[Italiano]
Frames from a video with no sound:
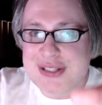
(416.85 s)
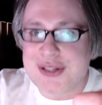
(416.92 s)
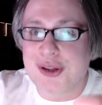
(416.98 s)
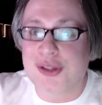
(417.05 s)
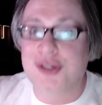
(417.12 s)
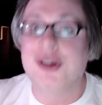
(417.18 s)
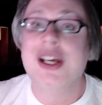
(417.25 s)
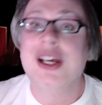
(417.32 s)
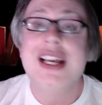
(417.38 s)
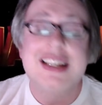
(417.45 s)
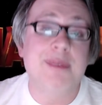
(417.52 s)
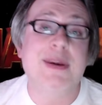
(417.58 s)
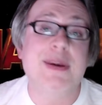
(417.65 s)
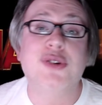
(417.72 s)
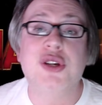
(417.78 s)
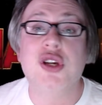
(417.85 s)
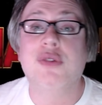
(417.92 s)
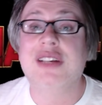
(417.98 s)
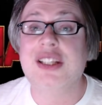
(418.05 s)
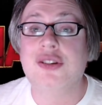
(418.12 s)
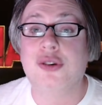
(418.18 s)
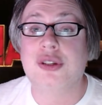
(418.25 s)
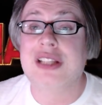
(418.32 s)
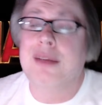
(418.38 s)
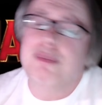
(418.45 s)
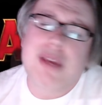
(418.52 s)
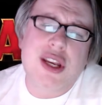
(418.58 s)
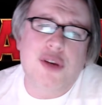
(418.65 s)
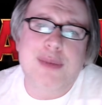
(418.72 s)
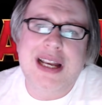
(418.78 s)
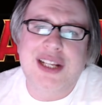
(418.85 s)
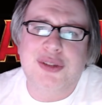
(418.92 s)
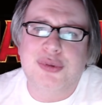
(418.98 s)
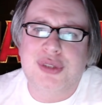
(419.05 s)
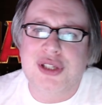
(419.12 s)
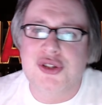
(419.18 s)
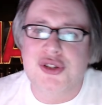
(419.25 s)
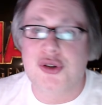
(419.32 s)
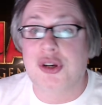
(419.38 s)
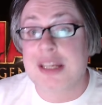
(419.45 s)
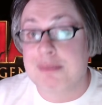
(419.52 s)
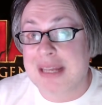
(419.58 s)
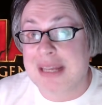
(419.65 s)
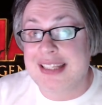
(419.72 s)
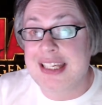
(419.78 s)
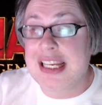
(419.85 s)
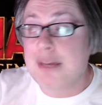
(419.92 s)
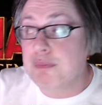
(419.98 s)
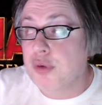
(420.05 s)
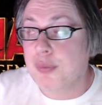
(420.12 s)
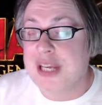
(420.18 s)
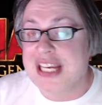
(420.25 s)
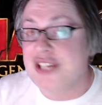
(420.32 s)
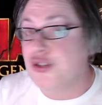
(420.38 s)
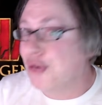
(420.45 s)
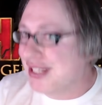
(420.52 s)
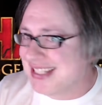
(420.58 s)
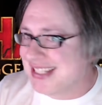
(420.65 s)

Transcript: qui sotto, sapendo che io vado in onda bene o male tutti i giorni, mattina, pomeriggio